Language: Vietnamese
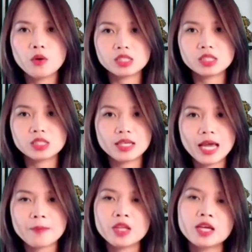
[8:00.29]
Phật giáo Việt
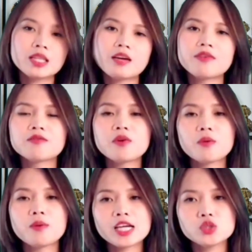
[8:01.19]
Nam tại Văn
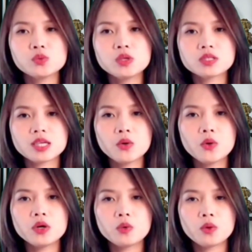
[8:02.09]
phòng 2 Trung ương Giáo
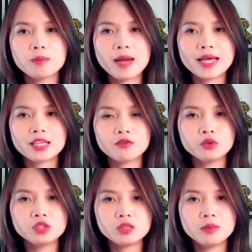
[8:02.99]
hội ở quận 3 thành
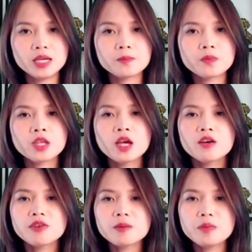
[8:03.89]
phố Hồ Chí Minh.
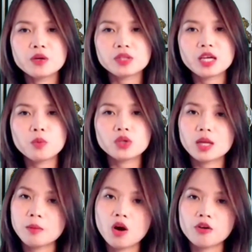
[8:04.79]
Phát biểu tại buổi
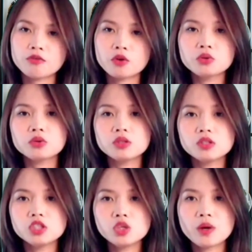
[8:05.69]
thăm hỏi, Phó Thủ
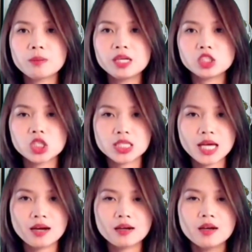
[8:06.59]
tướng Trương Hòa Bình cho
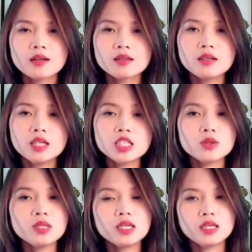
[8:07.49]
rằng từ khi
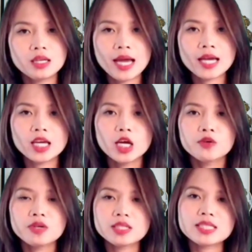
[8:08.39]
xuất hiện đến nay,
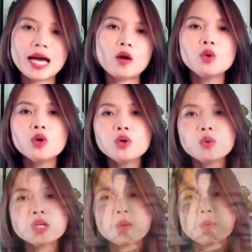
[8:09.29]
Phật giáo luôn luôn